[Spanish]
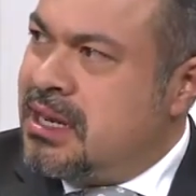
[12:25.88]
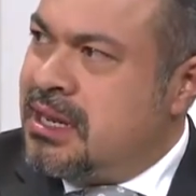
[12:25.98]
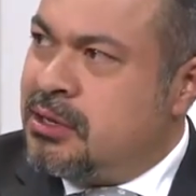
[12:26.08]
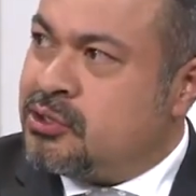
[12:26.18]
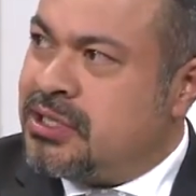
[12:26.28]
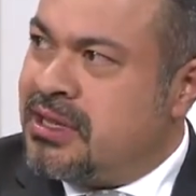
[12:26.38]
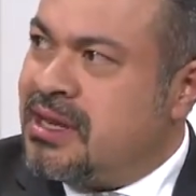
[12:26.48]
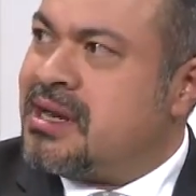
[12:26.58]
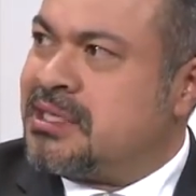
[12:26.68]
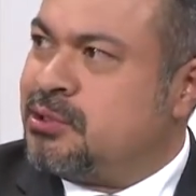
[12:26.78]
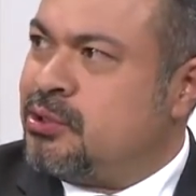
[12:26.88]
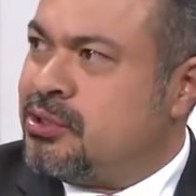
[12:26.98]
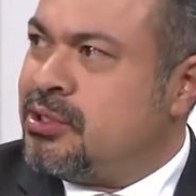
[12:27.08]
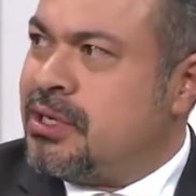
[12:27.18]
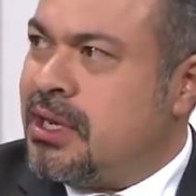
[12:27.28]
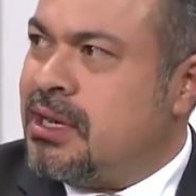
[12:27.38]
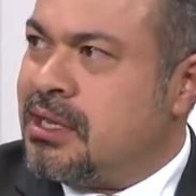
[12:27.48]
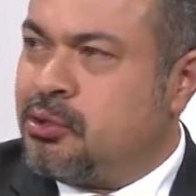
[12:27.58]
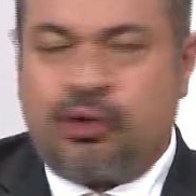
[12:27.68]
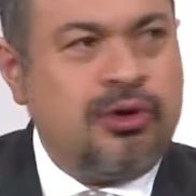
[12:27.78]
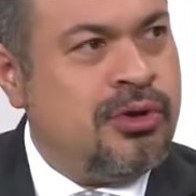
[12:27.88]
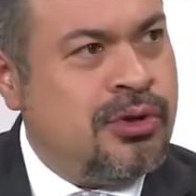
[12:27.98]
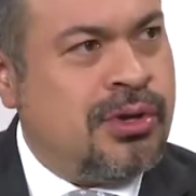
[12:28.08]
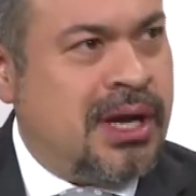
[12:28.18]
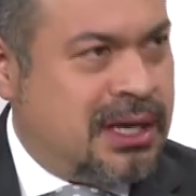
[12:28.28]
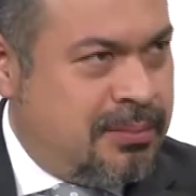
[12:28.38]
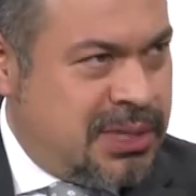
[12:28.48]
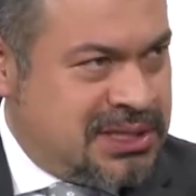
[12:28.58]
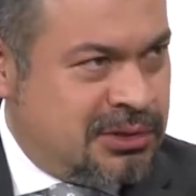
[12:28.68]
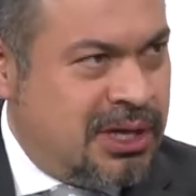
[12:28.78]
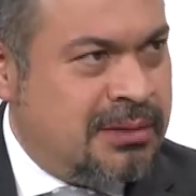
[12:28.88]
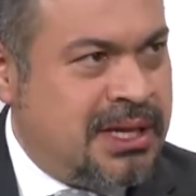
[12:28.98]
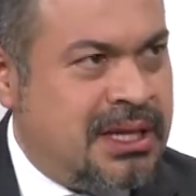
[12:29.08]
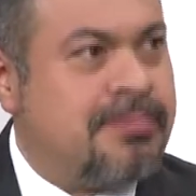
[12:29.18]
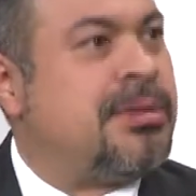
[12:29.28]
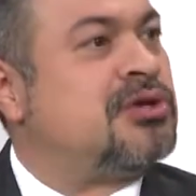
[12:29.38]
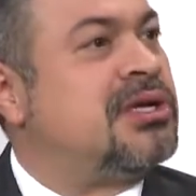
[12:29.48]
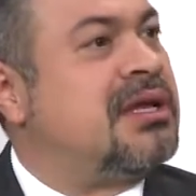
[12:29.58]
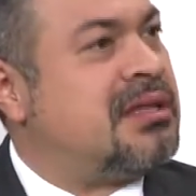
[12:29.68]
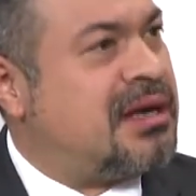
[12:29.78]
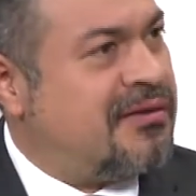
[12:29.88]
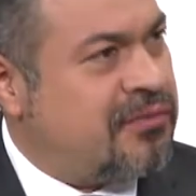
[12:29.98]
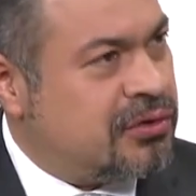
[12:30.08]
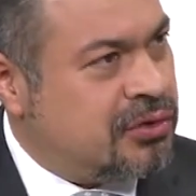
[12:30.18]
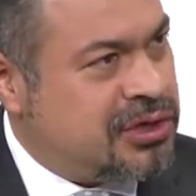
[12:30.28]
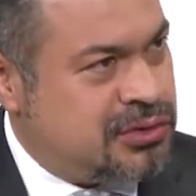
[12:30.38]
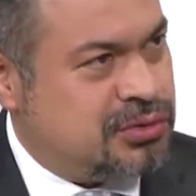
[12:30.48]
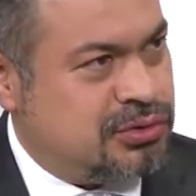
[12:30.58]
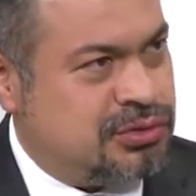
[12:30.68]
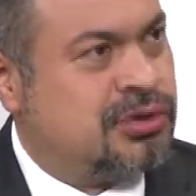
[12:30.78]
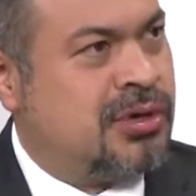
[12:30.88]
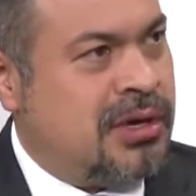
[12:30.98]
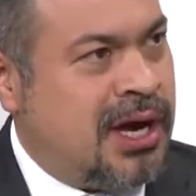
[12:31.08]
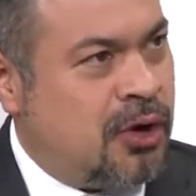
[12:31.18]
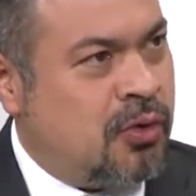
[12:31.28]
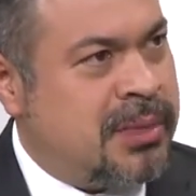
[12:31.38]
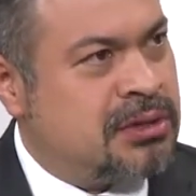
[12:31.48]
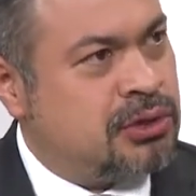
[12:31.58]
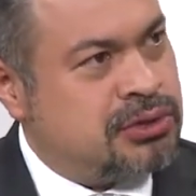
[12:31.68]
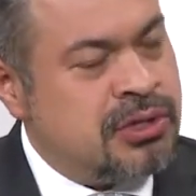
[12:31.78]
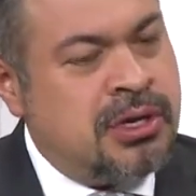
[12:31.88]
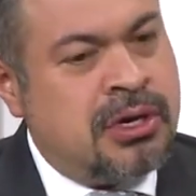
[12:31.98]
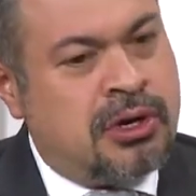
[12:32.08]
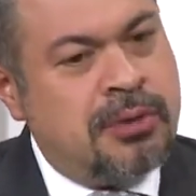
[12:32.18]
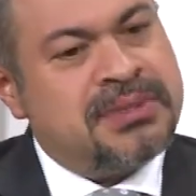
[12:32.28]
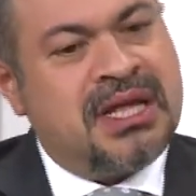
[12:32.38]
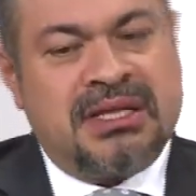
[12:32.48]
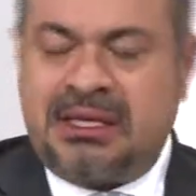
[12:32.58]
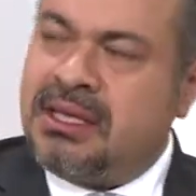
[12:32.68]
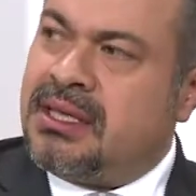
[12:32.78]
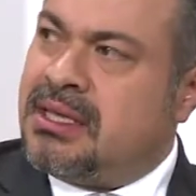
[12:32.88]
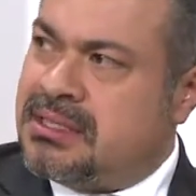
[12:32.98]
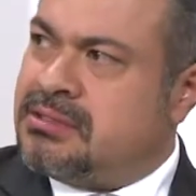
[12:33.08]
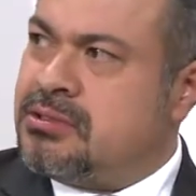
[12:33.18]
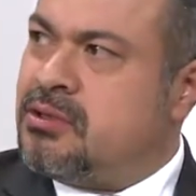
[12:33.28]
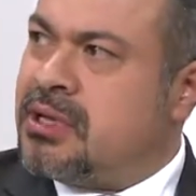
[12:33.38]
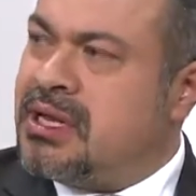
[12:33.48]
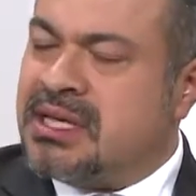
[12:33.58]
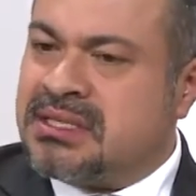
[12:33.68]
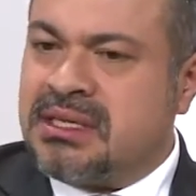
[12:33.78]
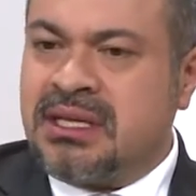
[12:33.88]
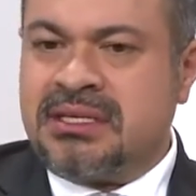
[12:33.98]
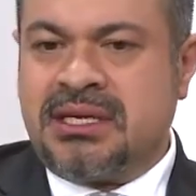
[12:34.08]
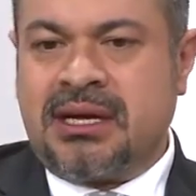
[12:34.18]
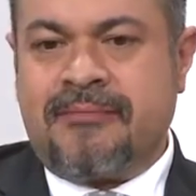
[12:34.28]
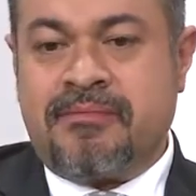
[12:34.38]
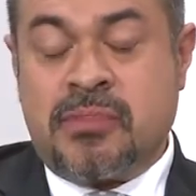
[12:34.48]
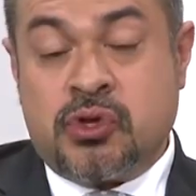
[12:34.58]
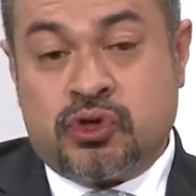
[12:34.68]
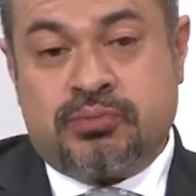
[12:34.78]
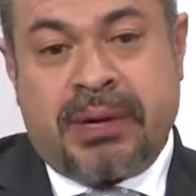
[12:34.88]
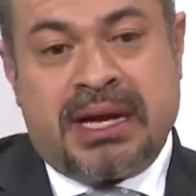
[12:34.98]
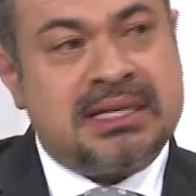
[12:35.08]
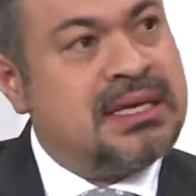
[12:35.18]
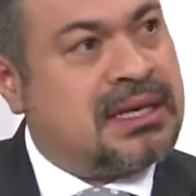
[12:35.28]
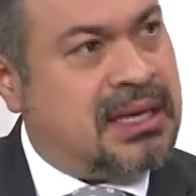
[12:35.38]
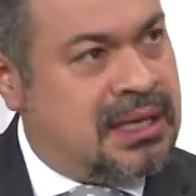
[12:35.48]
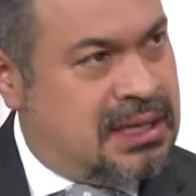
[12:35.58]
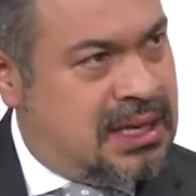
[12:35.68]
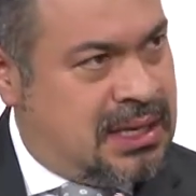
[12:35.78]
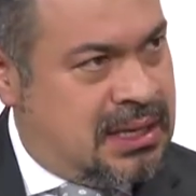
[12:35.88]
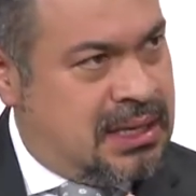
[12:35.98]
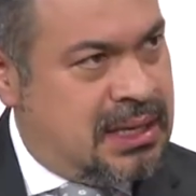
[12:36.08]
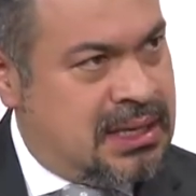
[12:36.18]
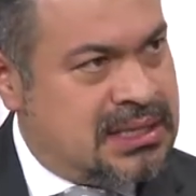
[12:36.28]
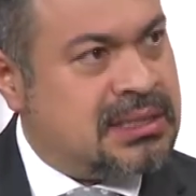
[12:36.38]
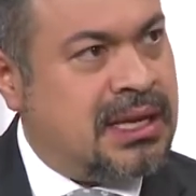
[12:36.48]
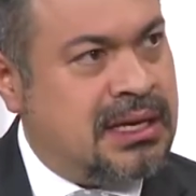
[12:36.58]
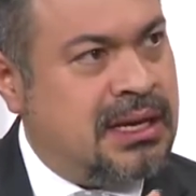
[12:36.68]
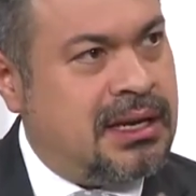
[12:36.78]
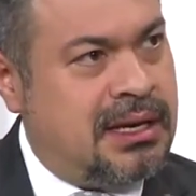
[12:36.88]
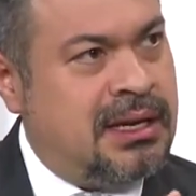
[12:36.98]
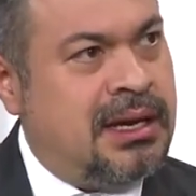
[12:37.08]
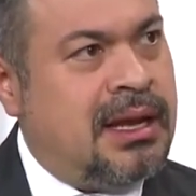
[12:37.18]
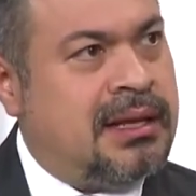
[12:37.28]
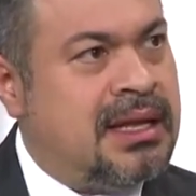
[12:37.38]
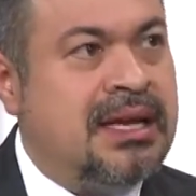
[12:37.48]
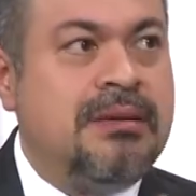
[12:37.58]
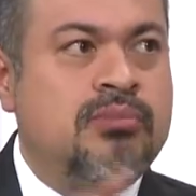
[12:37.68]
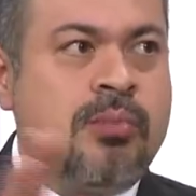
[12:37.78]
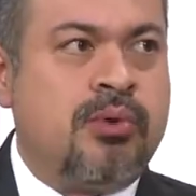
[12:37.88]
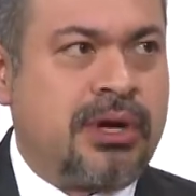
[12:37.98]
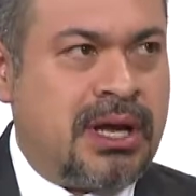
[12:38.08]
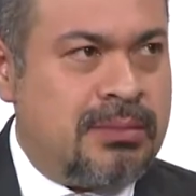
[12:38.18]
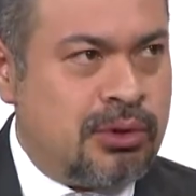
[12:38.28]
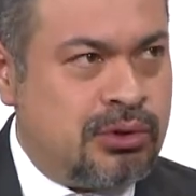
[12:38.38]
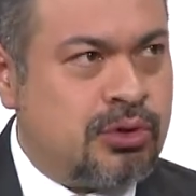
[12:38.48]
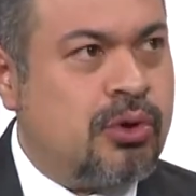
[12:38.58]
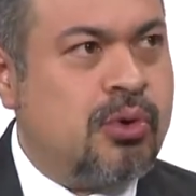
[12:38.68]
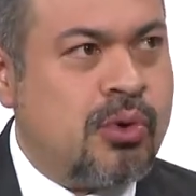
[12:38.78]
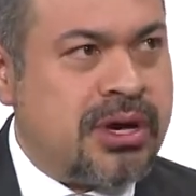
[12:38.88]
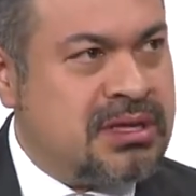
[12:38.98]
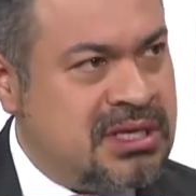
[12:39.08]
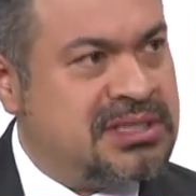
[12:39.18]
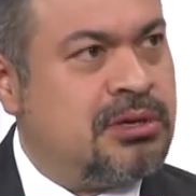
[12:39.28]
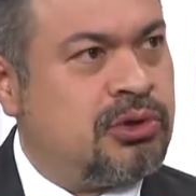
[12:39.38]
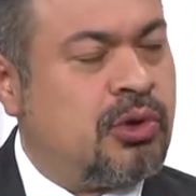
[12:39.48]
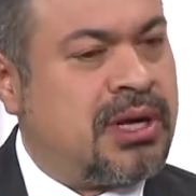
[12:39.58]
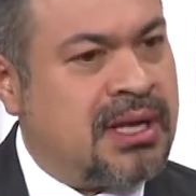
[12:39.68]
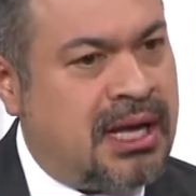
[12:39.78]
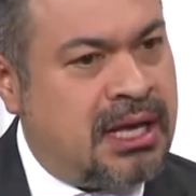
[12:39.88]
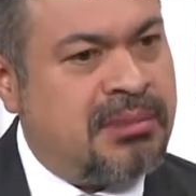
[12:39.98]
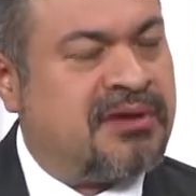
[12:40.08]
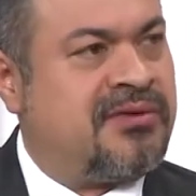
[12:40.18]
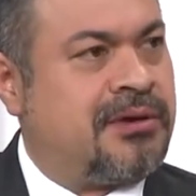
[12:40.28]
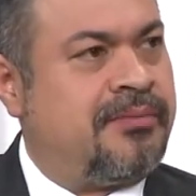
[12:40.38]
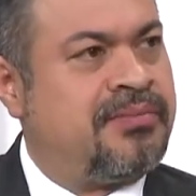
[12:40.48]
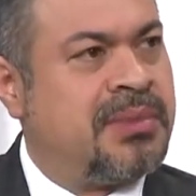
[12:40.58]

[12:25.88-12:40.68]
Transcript: no se le da la razón al actor, al que presentó la demanda, pero sin entrar al fondo de sus argumentos. No obstante, esto es lo que en la sentencia nos parece que, está en el, en el limbo porque el voto concurrente sí lo toca. ¿A qué me refiero?